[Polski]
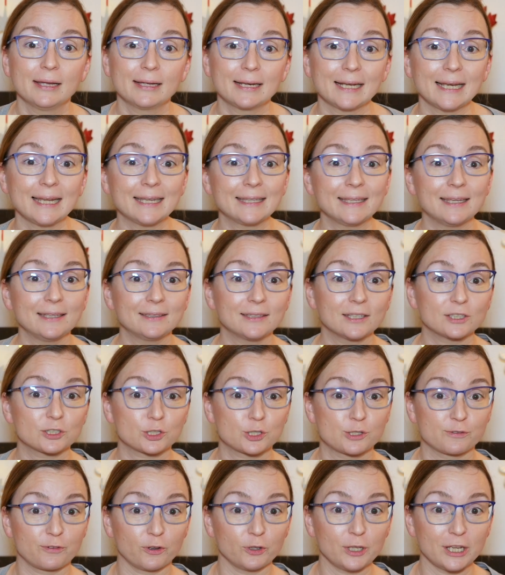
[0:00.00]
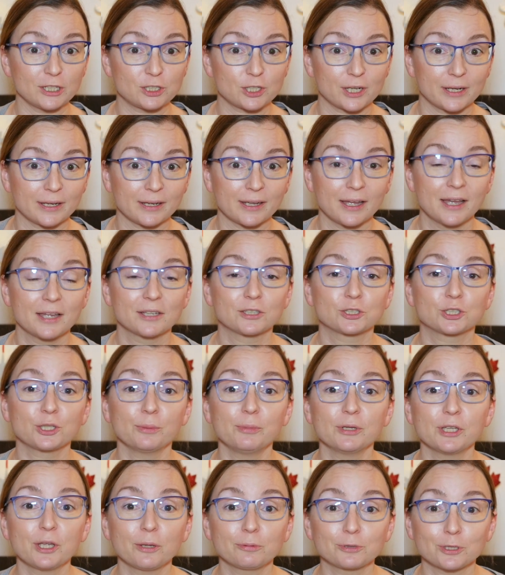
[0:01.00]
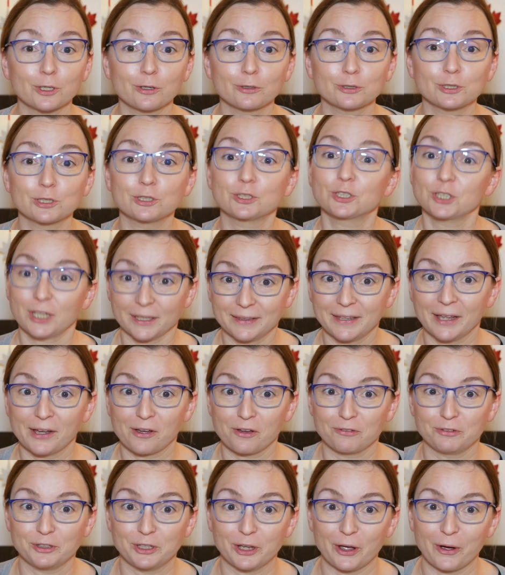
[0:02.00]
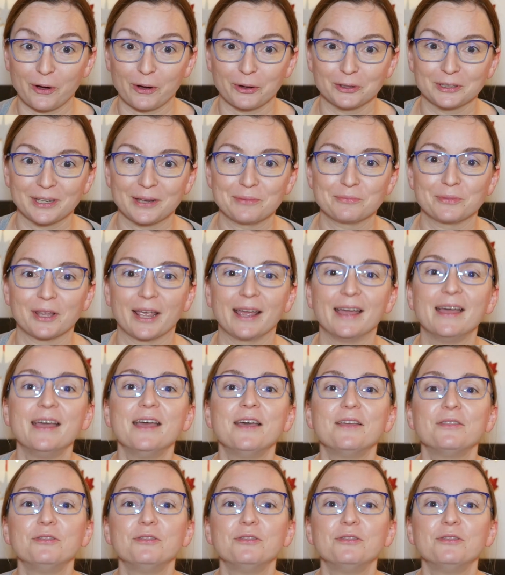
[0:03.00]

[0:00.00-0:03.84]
Kliknij też dzwoneczek, żeby nie przeoczyć żadnego wideo ode mnie.